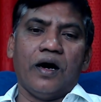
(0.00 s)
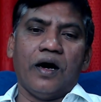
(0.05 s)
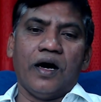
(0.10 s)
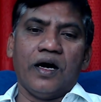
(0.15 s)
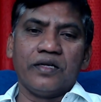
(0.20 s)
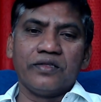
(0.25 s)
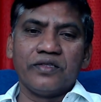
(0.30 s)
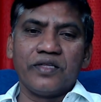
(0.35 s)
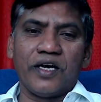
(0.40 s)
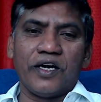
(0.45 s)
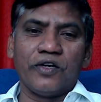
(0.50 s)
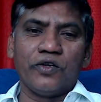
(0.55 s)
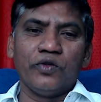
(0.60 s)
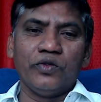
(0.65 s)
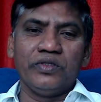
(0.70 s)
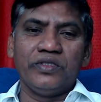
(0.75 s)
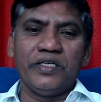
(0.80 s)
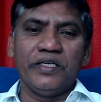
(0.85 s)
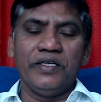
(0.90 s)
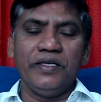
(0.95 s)
ఆంధ్ర
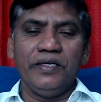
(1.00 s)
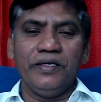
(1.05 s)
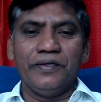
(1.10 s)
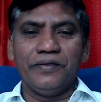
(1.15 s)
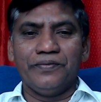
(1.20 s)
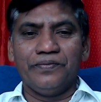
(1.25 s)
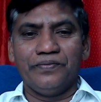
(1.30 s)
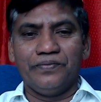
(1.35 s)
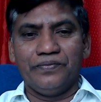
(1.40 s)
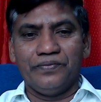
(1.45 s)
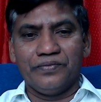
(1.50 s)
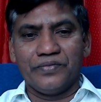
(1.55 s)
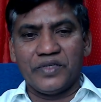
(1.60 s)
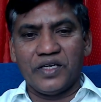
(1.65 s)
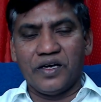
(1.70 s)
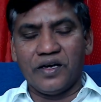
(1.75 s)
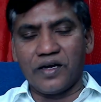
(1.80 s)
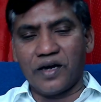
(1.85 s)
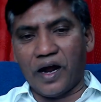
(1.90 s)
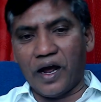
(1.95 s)
నుంచి
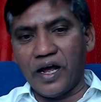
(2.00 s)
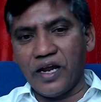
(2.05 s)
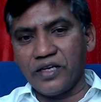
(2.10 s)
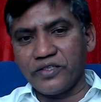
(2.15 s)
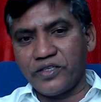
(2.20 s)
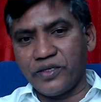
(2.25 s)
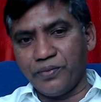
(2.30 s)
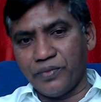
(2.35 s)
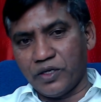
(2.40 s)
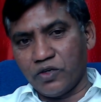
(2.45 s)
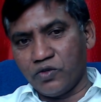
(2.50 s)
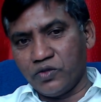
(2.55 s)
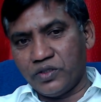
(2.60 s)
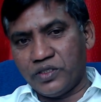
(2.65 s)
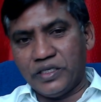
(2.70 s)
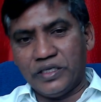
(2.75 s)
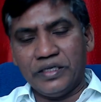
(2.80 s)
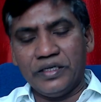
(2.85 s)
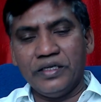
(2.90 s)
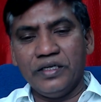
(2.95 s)
రాయలసీమ నుంచి